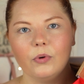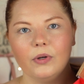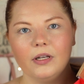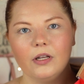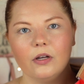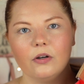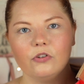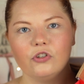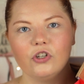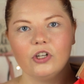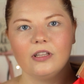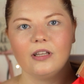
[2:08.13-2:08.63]

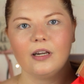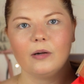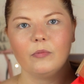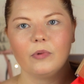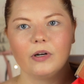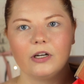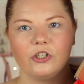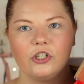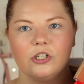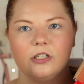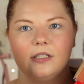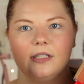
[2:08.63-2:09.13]
Quindi oggi andremo
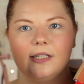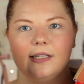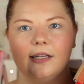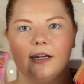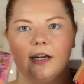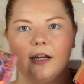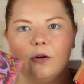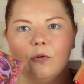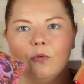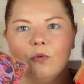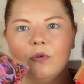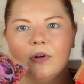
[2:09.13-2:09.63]
a
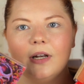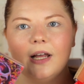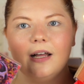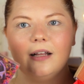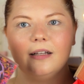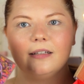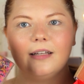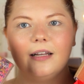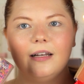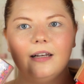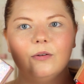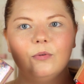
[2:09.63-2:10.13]
recensire una
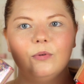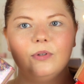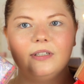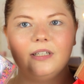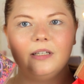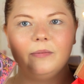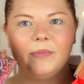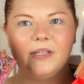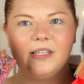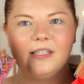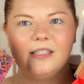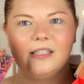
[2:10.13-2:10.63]
delle
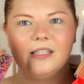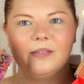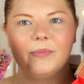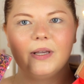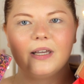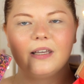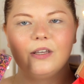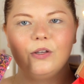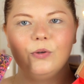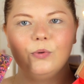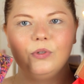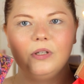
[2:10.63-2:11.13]

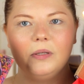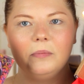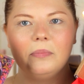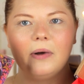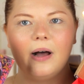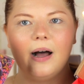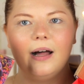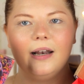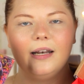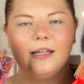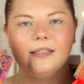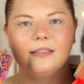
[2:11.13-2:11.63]
ultimissime Cutie
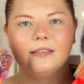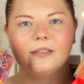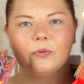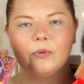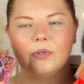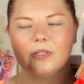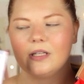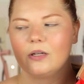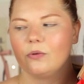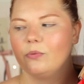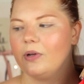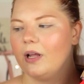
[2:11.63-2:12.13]
Palette,
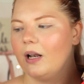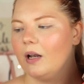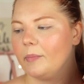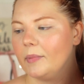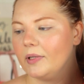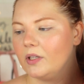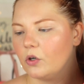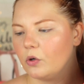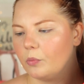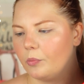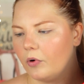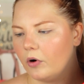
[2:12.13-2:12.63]
questa qui è la
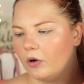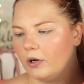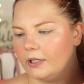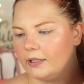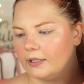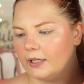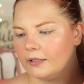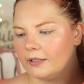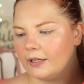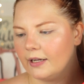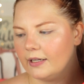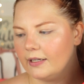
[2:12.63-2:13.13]

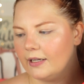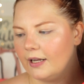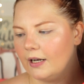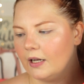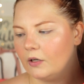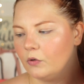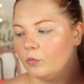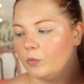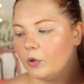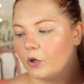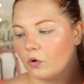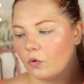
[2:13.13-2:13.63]
Metropolitan ed è
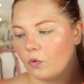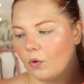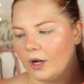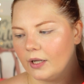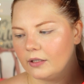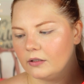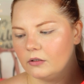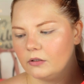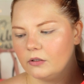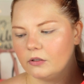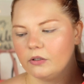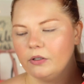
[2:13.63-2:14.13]
la numero
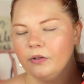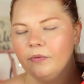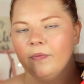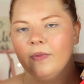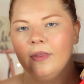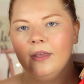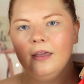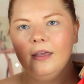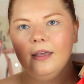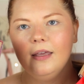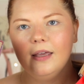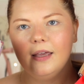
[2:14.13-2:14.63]
4
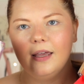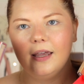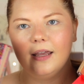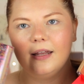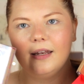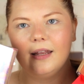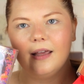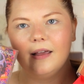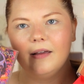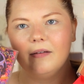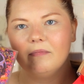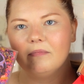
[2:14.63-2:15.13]

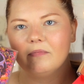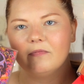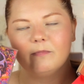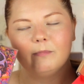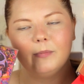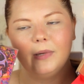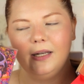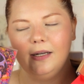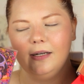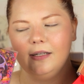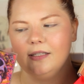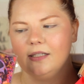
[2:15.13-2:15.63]
ed è
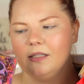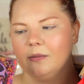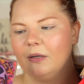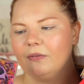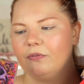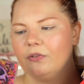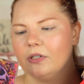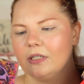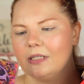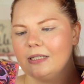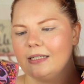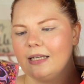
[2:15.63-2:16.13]
bellissima,
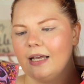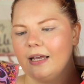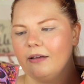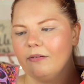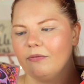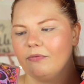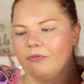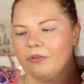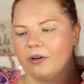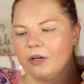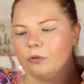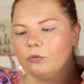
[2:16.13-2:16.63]

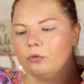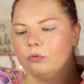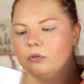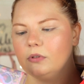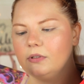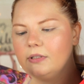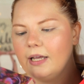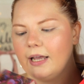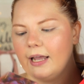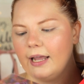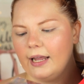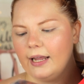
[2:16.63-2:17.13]
forse fra
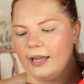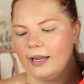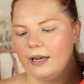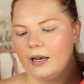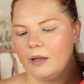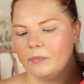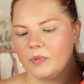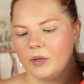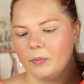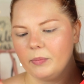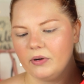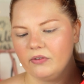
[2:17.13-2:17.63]
tutte è
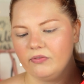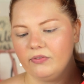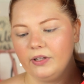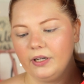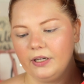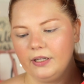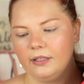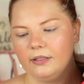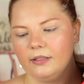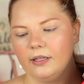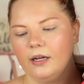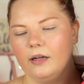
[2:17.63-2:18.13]
la mia
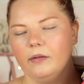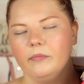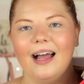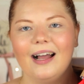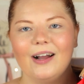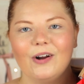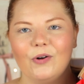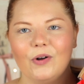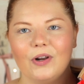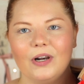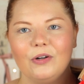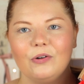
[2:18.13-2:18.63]
preferita.
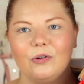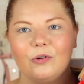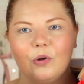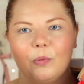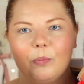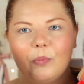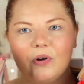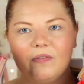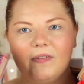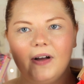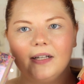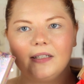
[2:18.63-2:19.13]
Ancora non l'ho
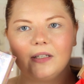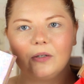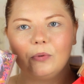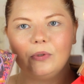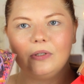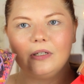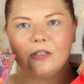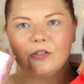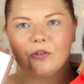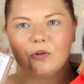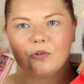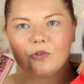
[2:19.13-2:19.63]
provata
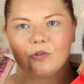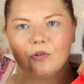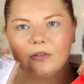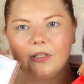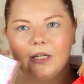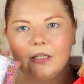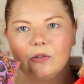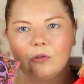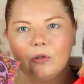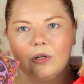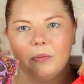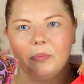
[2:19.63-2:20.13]
quindi sono
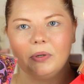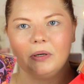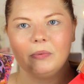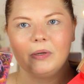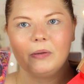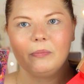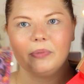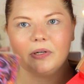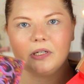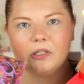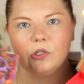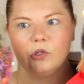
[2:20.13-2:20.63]
soltanto le prime
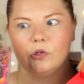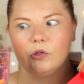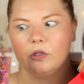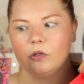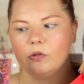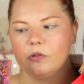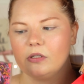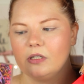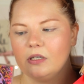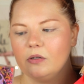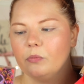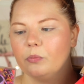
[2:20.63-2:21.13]
impressioni
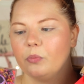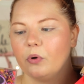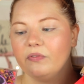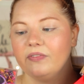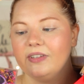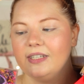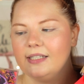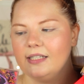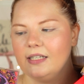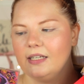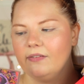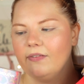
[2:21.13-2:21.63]
così un po'
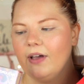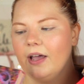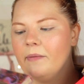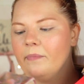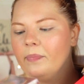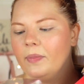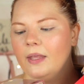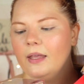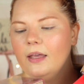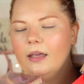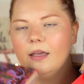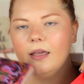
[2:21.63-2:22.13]
visive
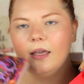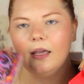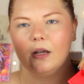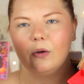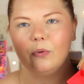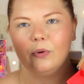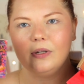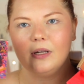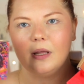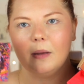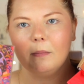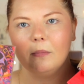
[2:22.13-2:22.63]
e
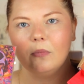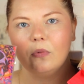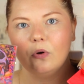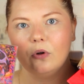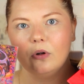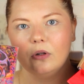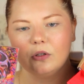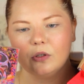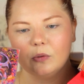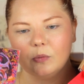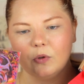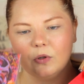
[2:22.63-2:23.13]
quindi è
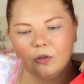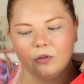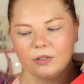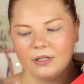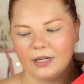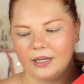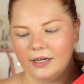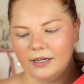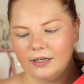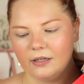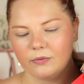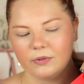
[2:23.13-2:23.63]
molto molto
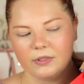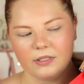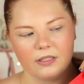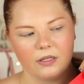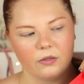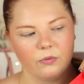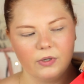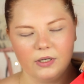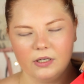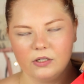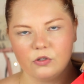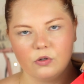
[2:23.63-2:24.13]
carina
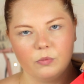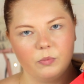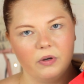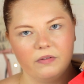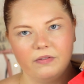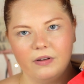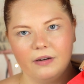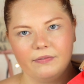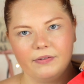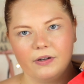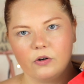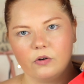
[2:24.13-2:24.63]
questa qui, adesso poi
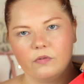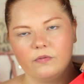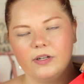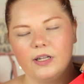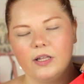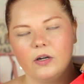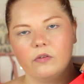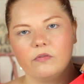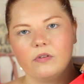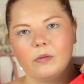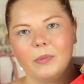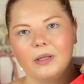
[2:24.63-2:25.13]
ve la farò
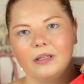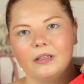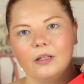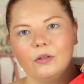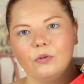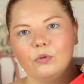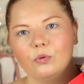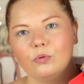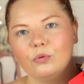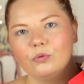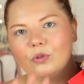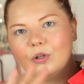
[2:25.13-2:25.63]
vedere ovviamente
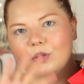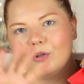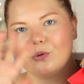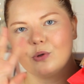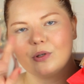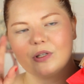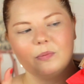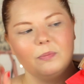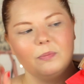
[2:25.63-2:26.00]
in tutto il suo